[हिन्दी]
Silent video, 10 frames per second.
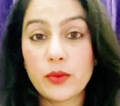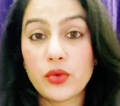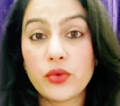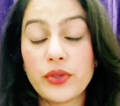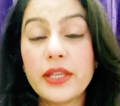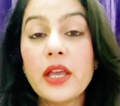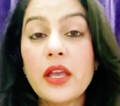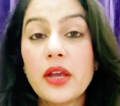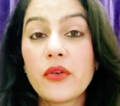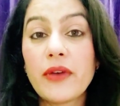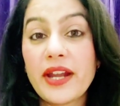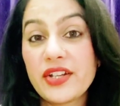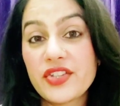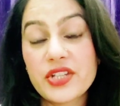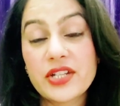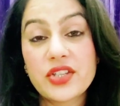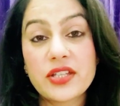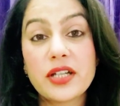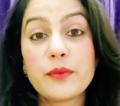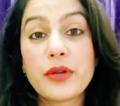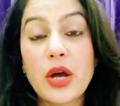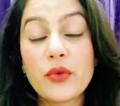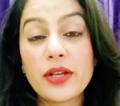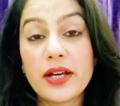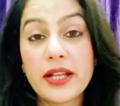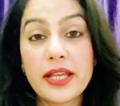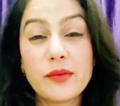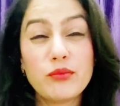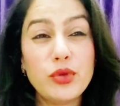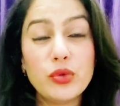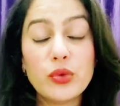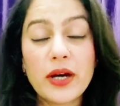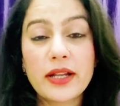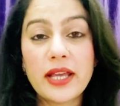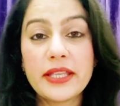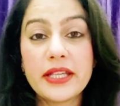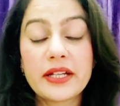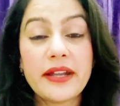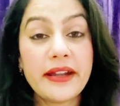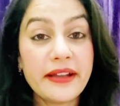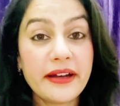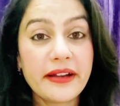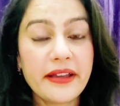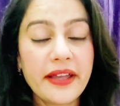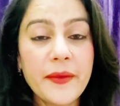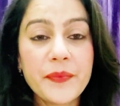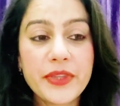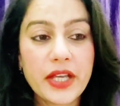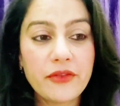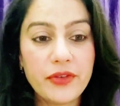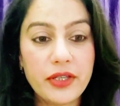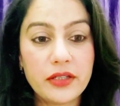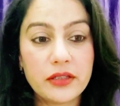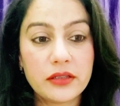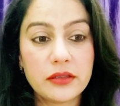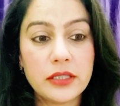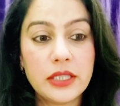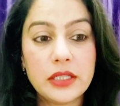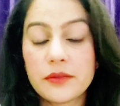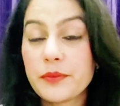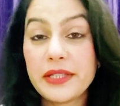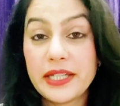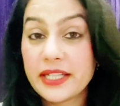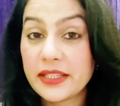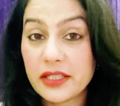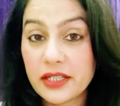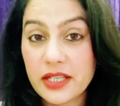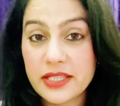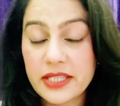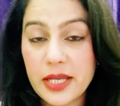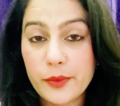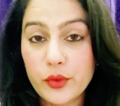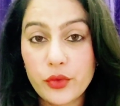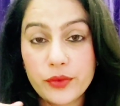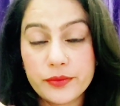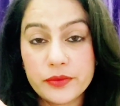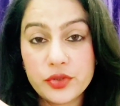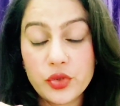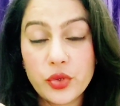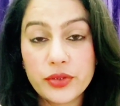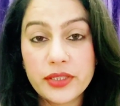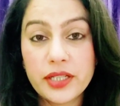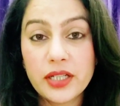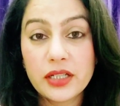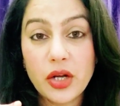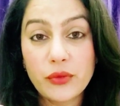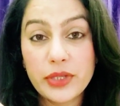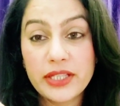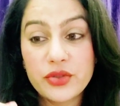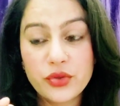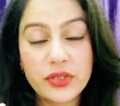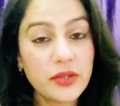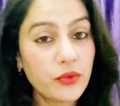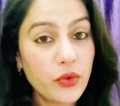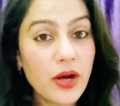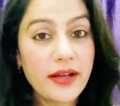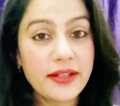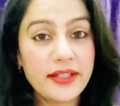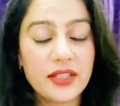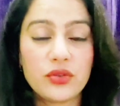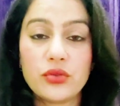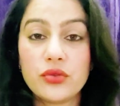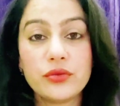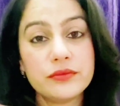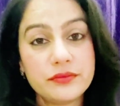फिर आपको कोई वाइट डिस्चार्ज की जगह ब्राउन आ रहा है ब्लू आ रहा है या रेड आ रहा है या फिर पीरियड की तरह से आपको जो होती है ना क्राउटिंग जो होती है वो आ रही है तो